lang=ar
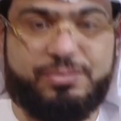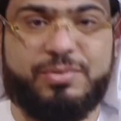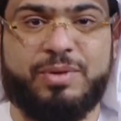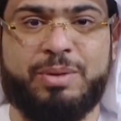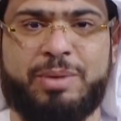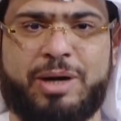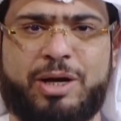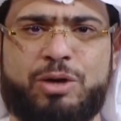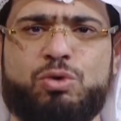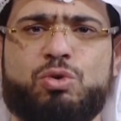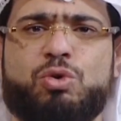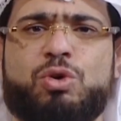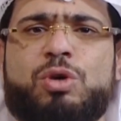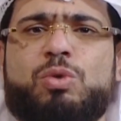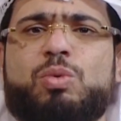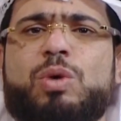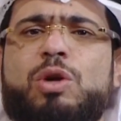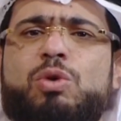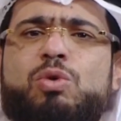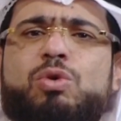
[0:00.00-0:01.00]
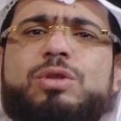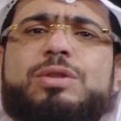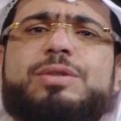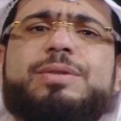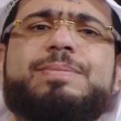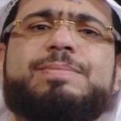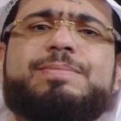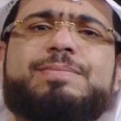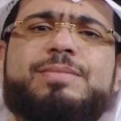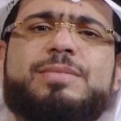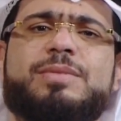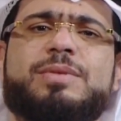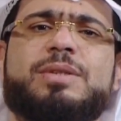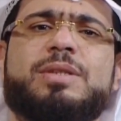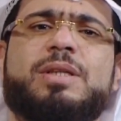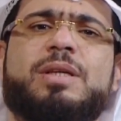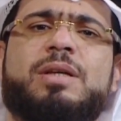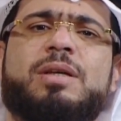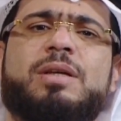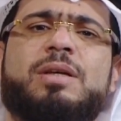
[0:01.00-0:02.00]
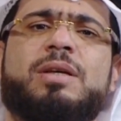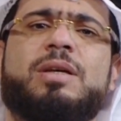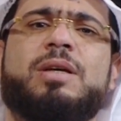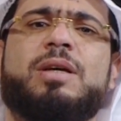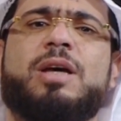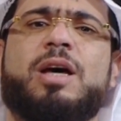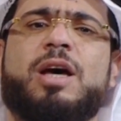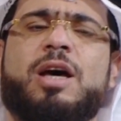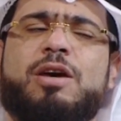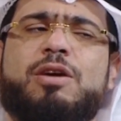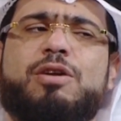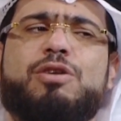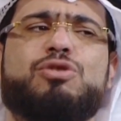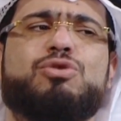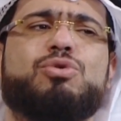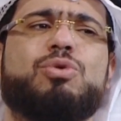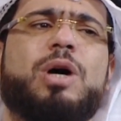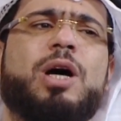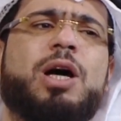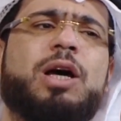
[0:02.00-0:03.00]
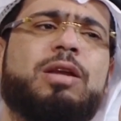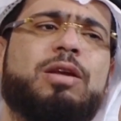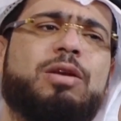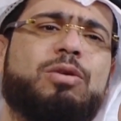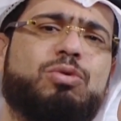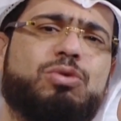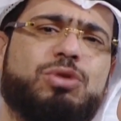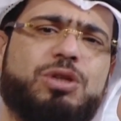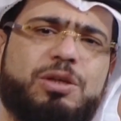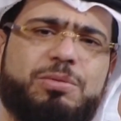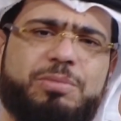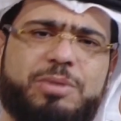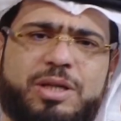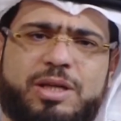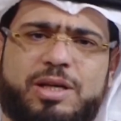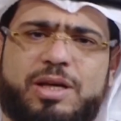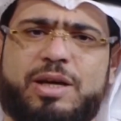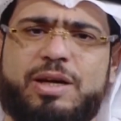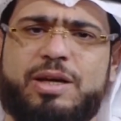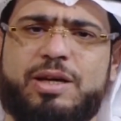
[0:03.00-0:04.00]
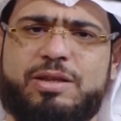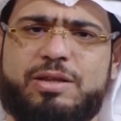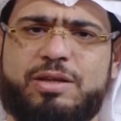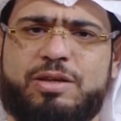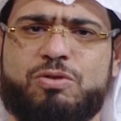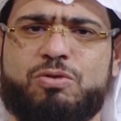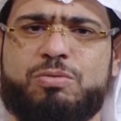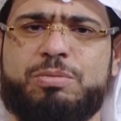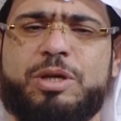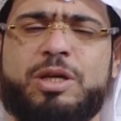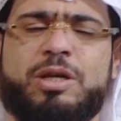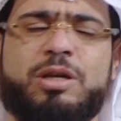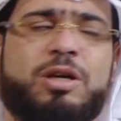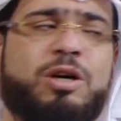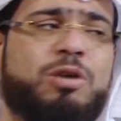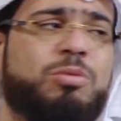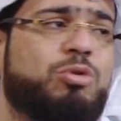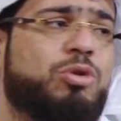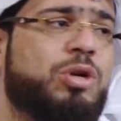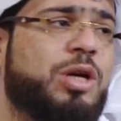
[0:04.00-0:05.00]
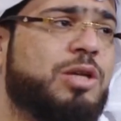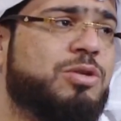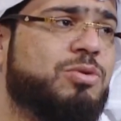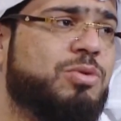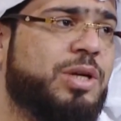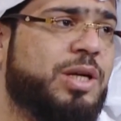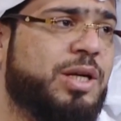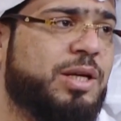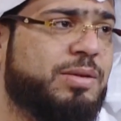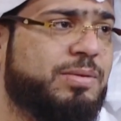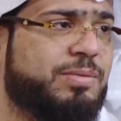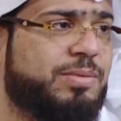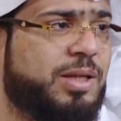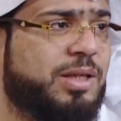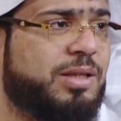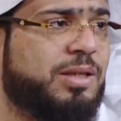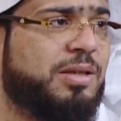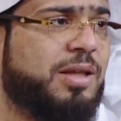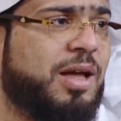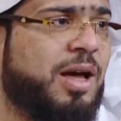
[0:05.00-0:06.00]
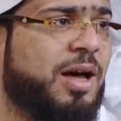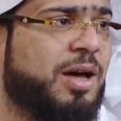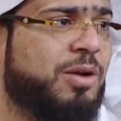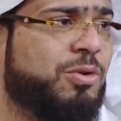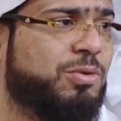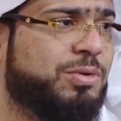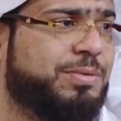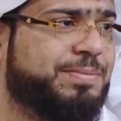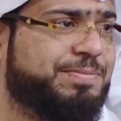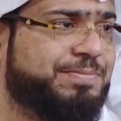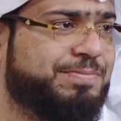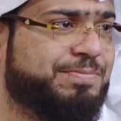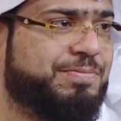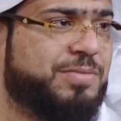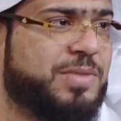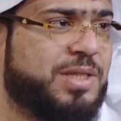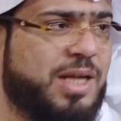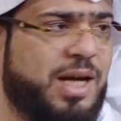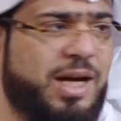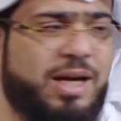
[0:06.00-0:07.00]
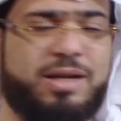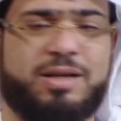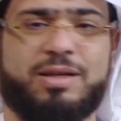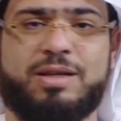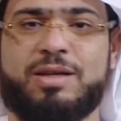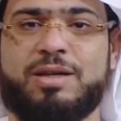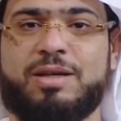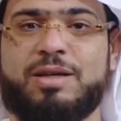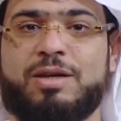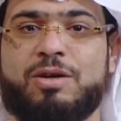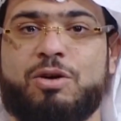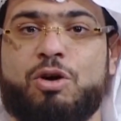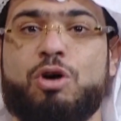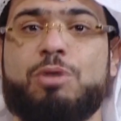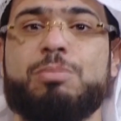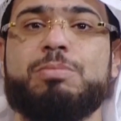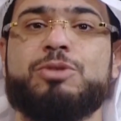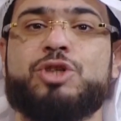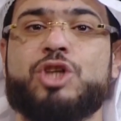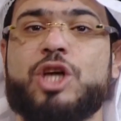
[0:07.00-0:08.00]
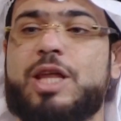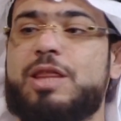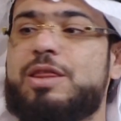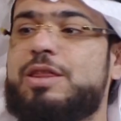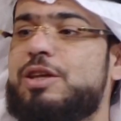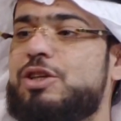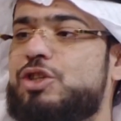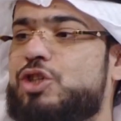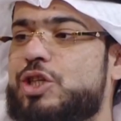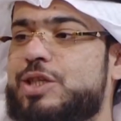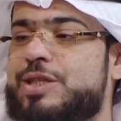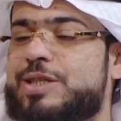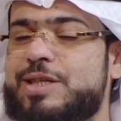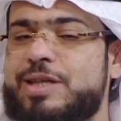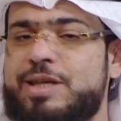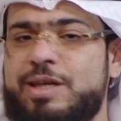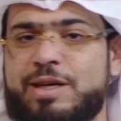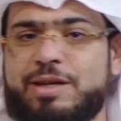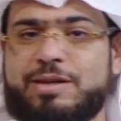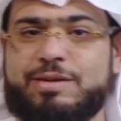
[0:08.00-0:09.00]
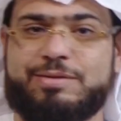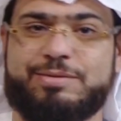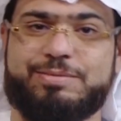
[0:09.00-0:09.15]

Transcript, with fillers: مع نوح ولوط أخرجوا آل لوط من قريتكم إنهم أناس إيه؟ يتطهرون صح هم شاذين جنسيا